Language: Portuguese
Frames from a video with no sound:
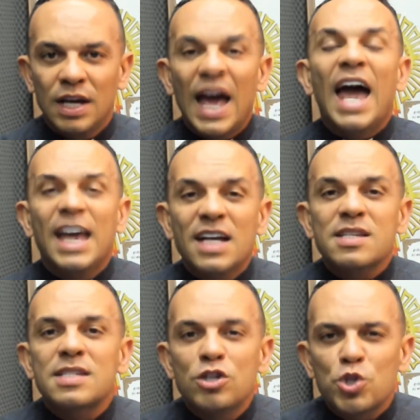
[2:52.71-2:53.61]
É esse
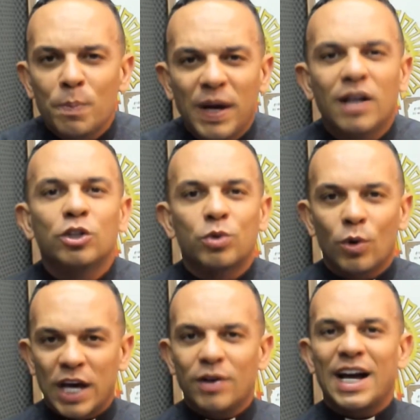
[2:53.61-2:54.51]
sentimento que eu
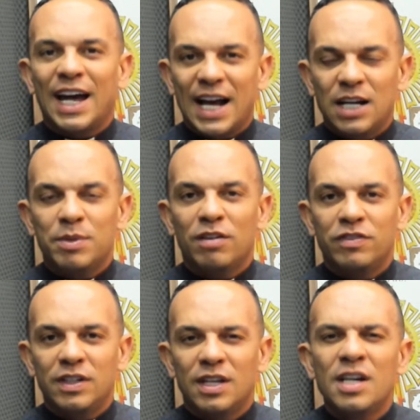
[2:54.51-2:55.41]
quero carregar na minha
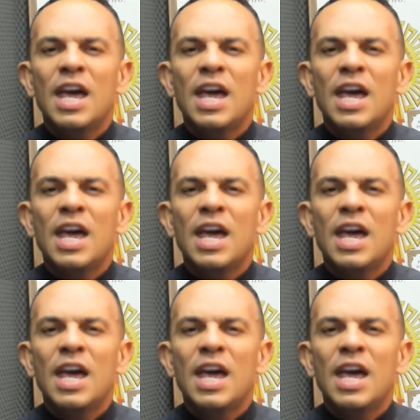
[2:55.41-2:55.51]
vida?